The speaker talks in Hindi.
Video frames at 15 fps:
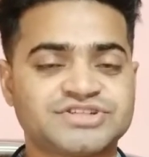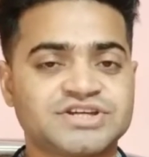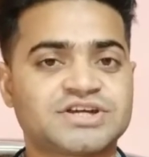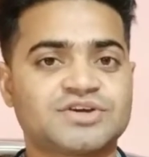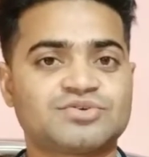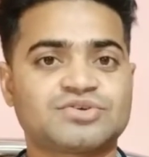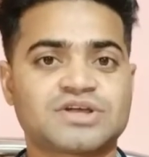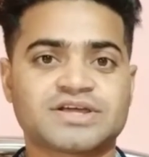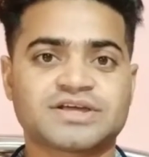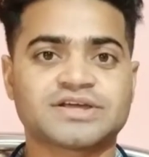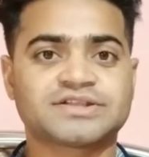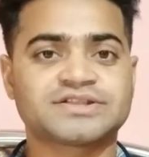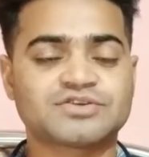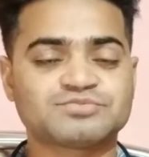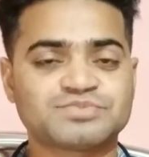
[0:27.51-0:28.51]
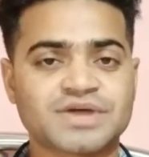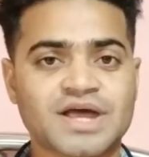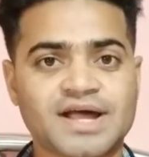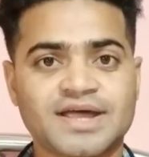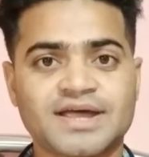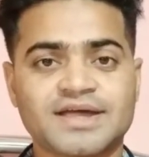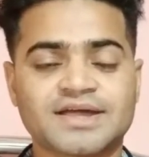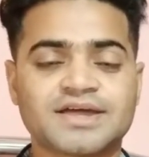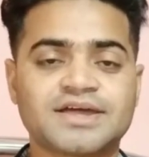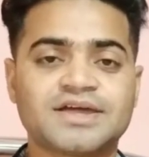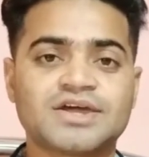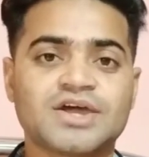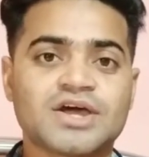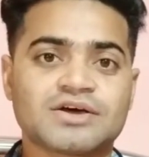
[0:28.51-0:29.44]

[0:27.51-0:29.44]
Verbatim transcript: चेक करूंगा कि कितना रुपया आया है